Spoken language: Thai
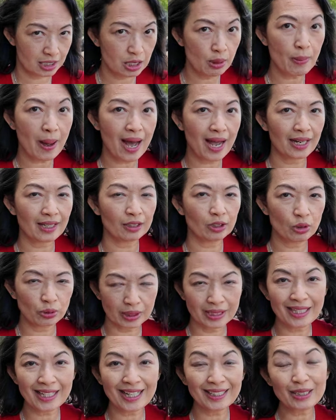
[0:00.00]
ธิบายตรง
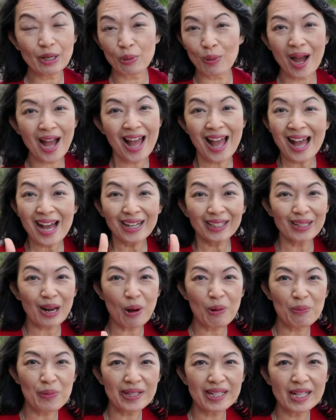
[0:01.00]
นี้นะคะแต่ว่า
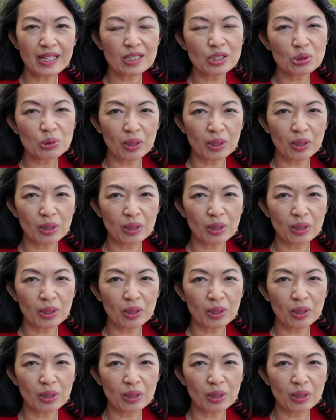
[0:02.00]
เราไม่ได้